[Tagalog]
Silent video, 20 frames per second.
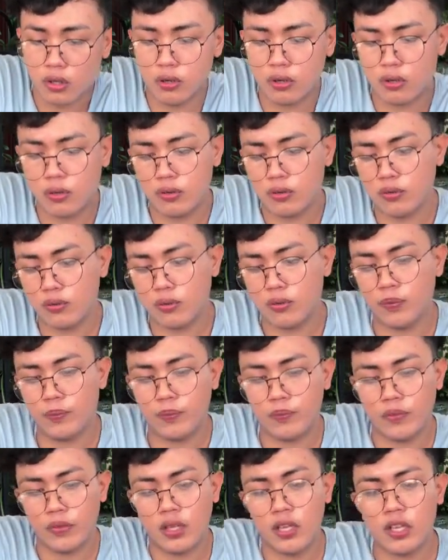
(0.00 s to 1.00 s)
Oh.
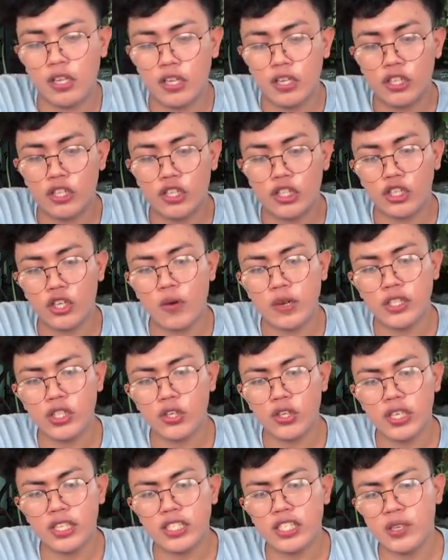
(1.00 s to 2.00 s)
So
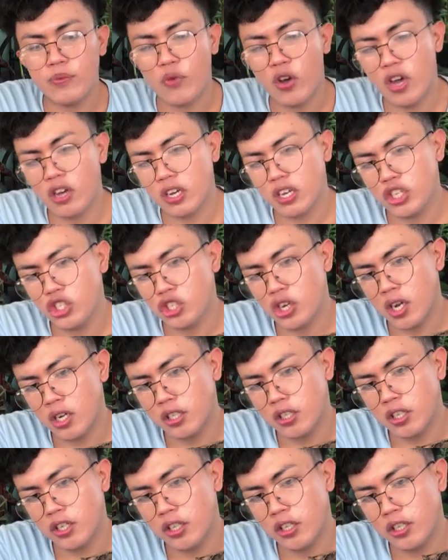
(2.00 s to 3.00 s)
as you can see mga
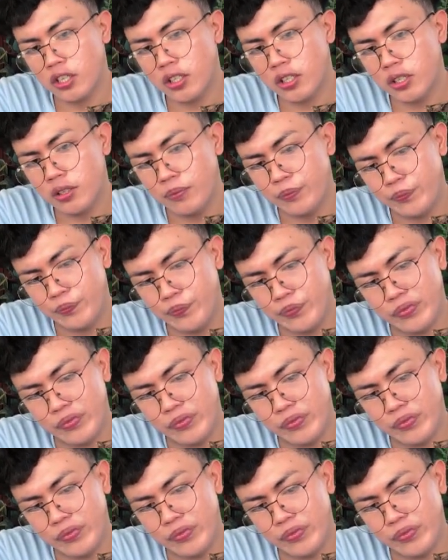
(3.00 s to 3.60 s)
ka-jungle,